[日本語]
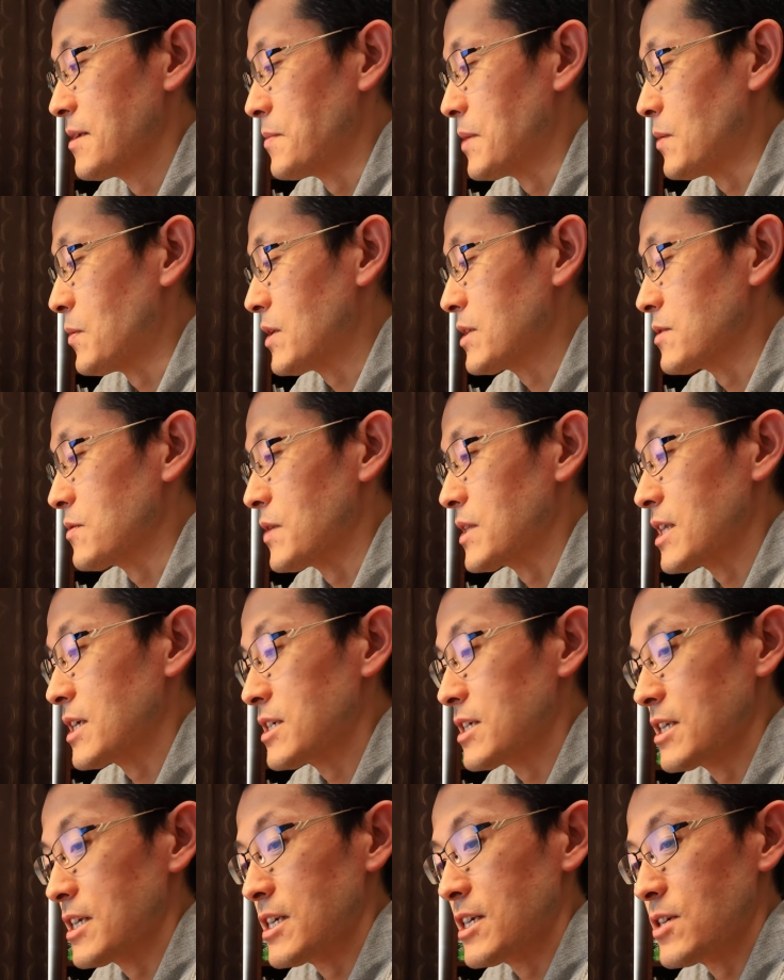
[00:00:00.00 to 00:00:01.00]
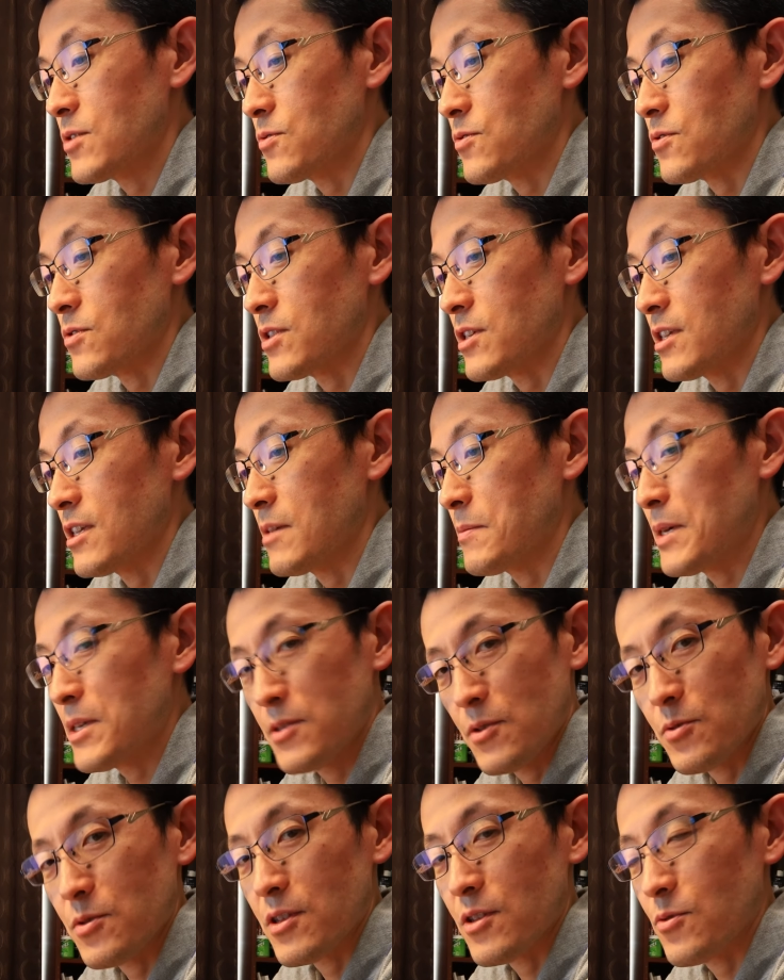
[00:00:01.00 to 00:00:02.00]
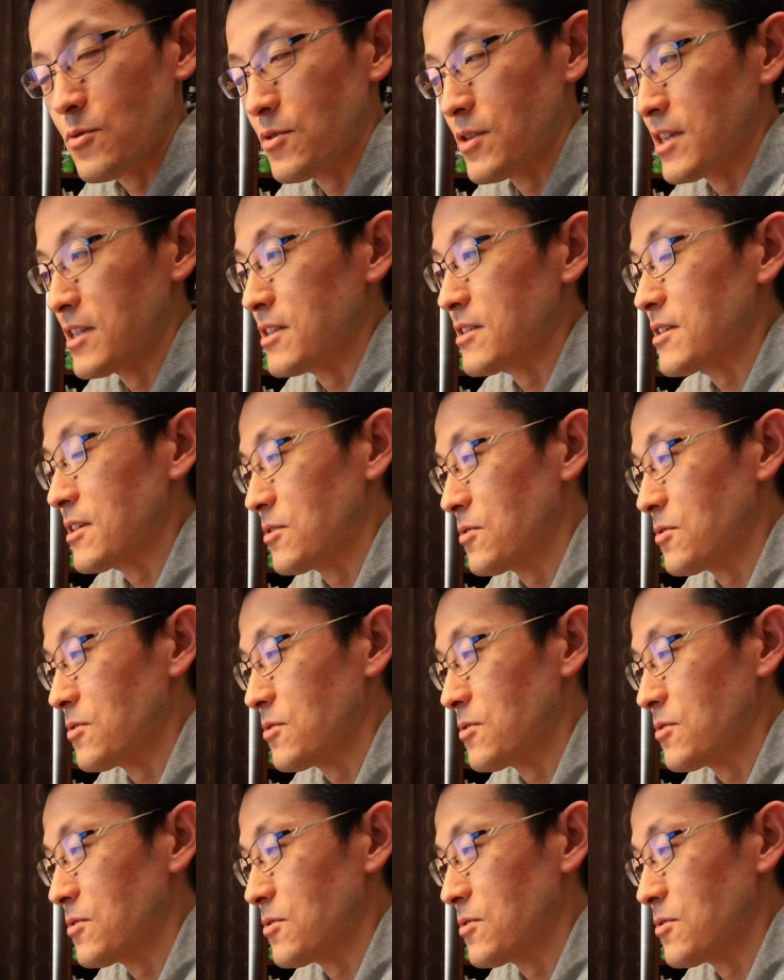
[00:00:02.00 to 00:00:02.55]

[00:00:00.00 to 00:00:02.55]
まあ、まず私に聞くと死にますよってとこなんです